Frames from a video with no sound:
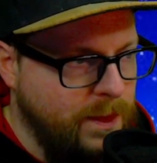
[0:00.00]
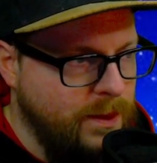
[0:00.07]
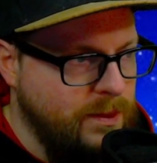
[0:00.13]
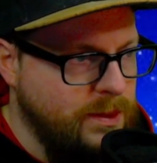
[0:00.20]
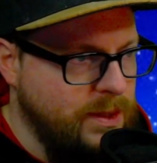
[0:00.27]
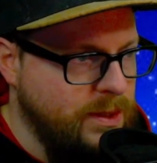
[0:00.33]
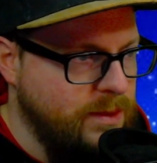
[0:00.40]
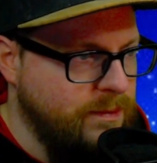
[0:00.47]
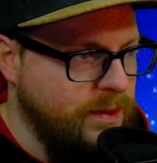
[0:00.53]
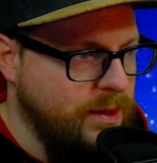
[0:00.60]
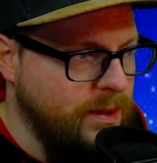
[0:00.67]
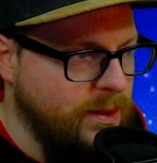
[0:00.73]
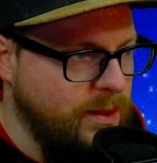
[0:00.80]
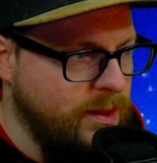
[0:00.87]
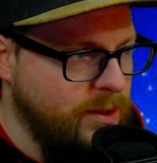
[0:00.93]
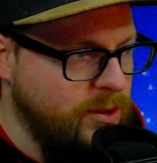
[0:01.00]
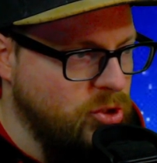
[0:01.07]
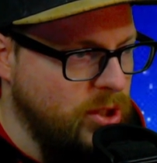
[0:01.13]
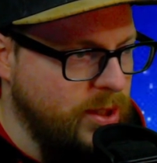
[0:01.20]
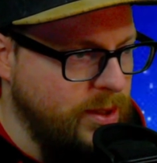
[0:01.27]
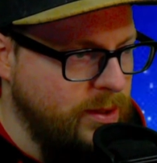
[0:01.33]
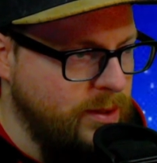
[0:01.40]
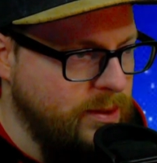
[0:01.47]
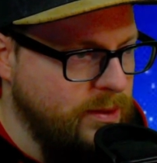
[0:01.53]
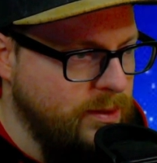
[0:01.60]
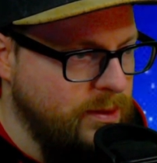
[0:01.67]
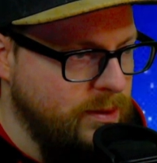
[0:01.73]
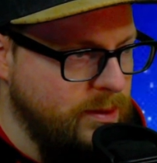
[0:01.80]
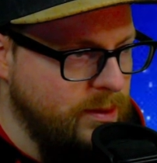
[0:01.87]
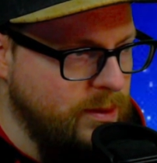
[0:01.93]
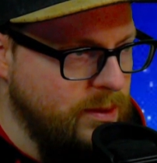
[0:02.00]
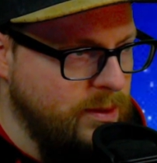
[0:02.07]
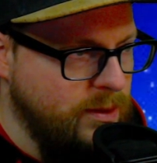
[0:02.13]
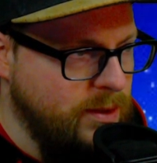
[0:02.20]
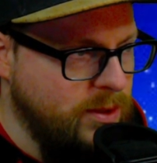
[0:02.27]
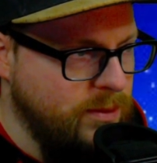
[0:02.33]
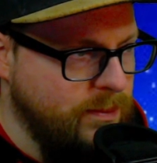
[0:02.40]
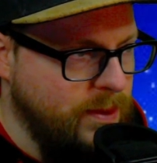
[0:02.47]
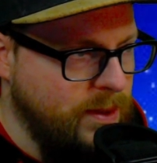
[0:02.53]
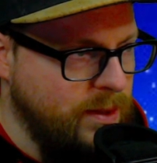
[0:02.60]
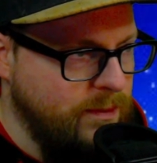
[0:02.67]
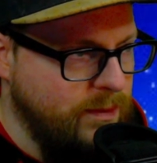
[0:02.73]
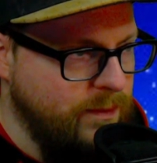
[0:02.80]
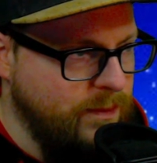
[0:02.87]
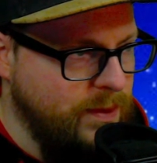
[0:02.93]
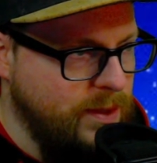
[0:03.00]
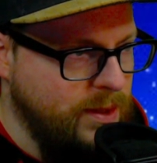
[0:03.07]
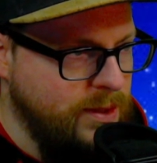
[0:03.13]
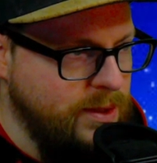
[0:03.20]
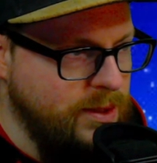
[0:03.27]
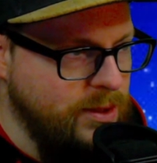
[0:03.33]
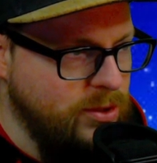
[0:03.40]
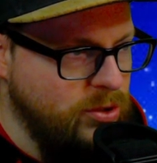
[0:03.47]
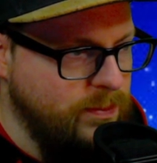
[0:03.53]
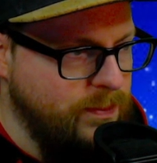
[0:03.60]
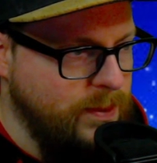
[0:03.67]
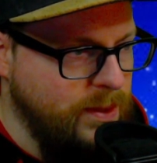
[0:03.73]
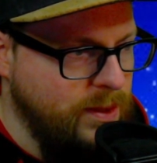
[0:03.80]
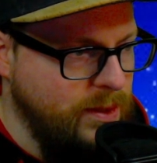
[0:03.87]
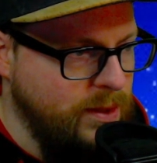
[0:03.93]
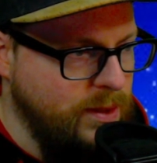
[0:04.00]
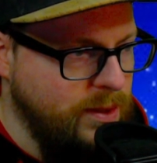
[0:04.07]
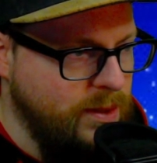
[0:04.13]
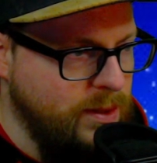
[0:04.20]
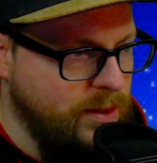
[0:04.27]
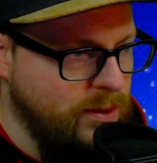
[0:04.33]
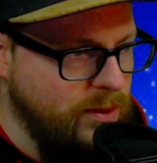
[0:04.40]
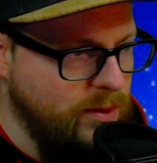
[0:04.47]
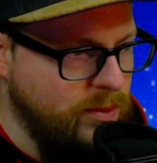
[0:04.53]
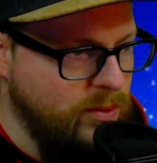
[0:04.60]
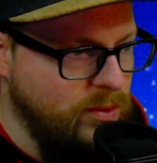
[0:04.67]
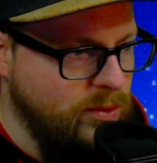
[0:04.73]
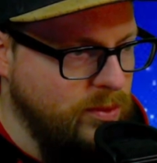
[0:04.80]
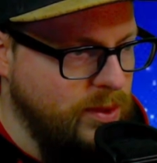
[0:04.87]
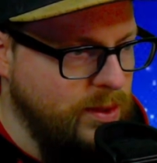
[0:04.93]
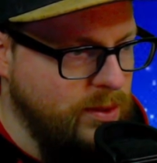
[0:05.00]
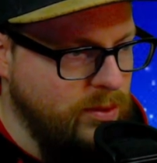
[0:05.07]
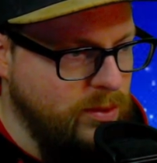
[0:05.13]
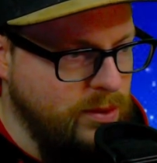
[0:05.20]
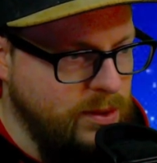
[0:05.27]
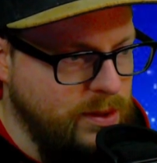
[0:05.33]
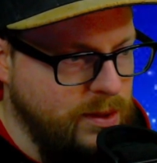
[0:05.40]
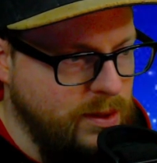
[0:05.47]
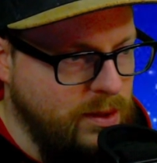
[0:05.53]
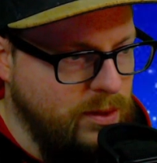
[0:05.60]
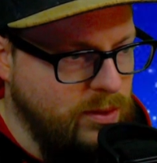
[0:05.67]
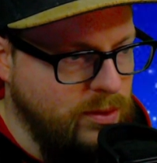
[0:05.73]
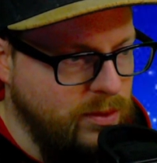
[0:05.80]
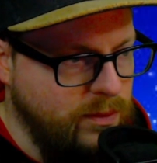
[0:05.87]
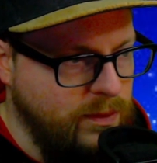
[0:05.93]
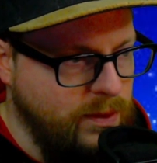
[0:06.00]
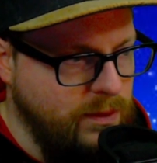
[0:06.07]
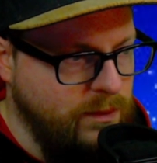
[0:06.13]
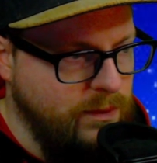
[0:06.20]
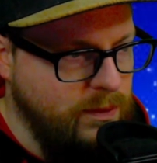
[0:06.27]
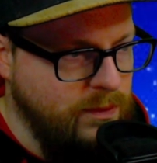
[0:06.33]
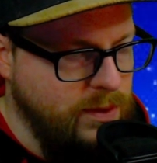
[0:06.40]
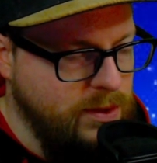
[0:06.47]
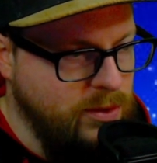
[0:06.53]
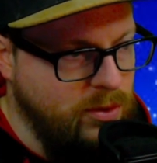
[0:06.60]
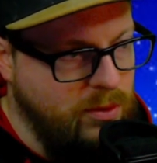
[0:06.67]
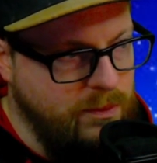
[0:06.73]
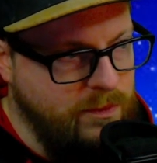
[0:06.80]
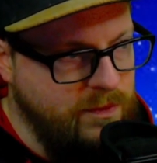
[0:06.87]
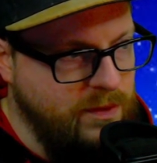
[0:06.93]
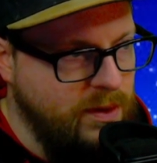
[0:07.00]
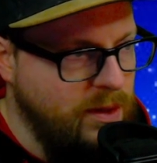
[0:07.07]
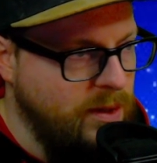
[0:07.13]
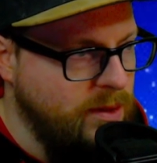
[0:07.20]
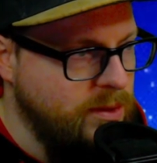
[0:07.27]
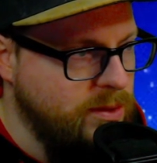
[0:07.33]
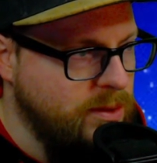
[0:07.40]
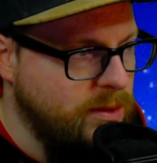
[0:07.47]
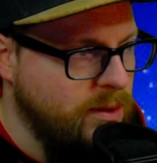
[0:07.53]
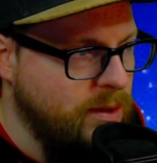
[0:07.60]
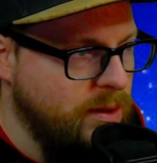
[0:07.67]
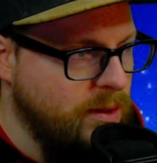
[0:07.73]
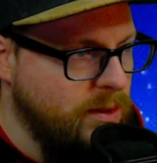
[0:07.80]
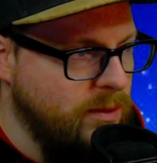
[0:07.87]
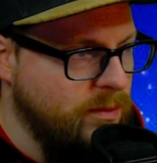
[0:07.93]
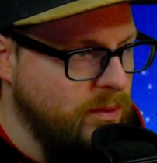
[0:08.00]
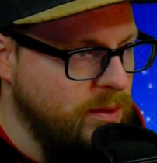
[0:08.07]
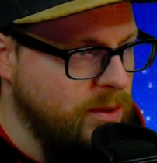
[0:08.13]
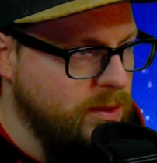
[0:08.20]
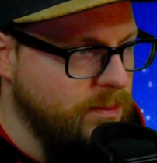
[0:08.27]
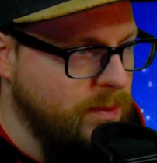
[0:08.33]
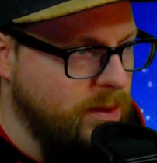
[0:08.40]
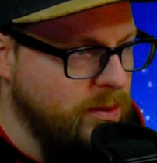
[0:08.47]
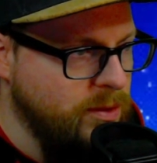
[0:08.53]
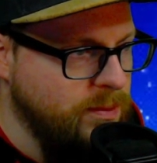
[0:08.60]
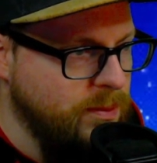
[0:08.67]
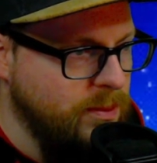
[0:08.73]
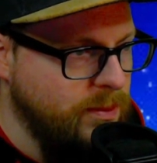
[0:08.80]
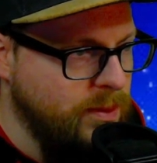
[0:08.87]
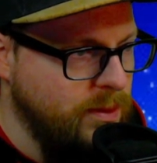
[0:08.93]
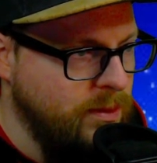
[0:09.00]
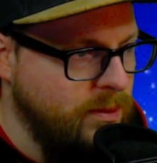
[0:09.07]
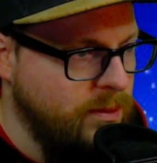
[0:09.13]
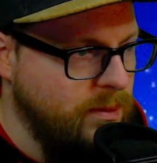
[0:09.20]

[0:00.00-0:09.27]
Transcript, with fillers: Das wäre nicht schlecht. Zumal, wenn wir das hier spielen, geht der rote... Hier könnte dann auch noch irgendwie was kommen vielleicht. Ich würde das mal ausprobieren.